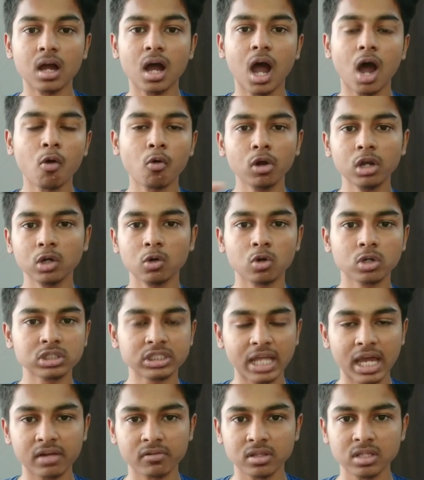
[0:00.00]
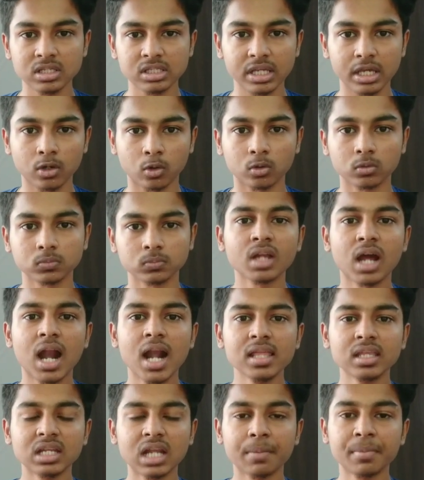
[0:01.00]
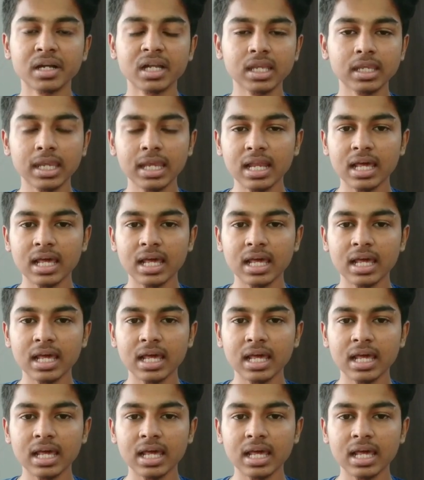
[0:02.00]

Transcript: அவங்களுக்கு ஒரு ஷேர் வந்து சேரும் அடுத்து நமக்கு கீழே